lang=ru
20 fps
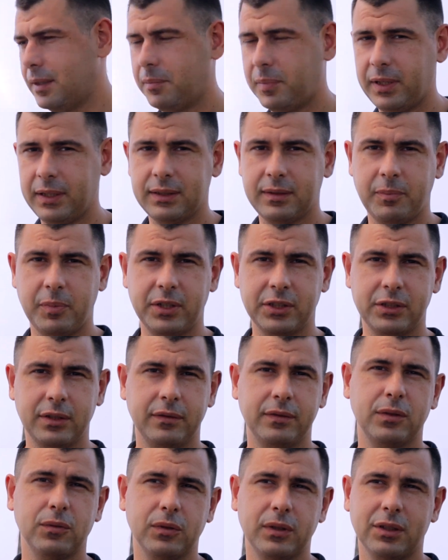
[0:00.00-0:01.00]
теплиц прежде
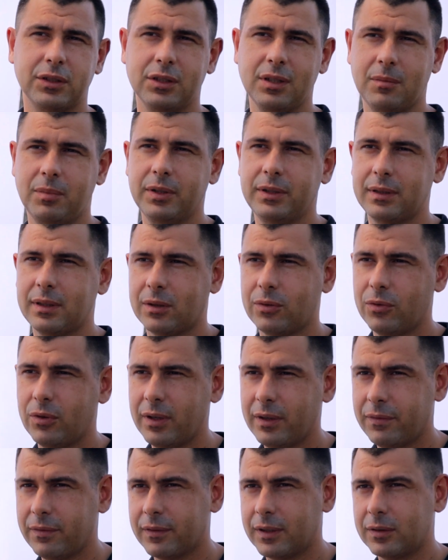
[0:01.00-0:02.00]
всего должна быть
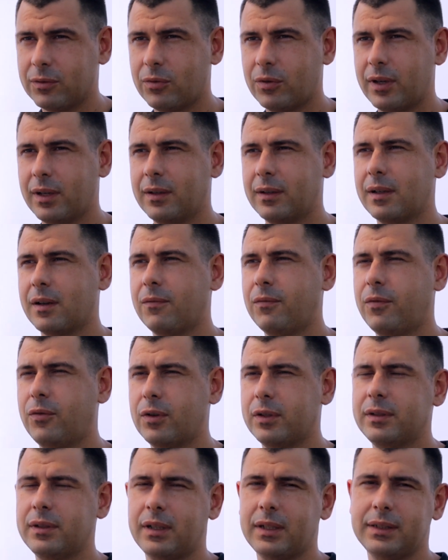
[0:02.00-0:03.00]
такой, в которой
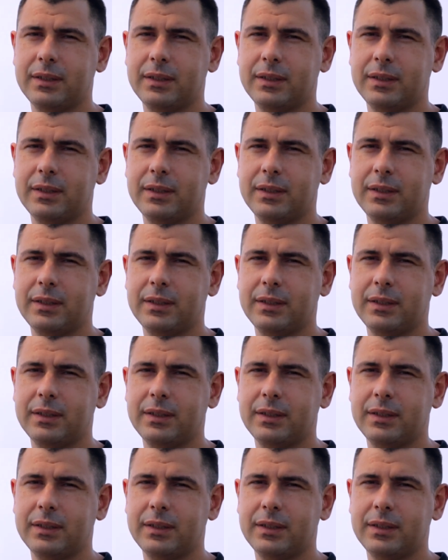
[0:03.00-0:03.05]
комфортно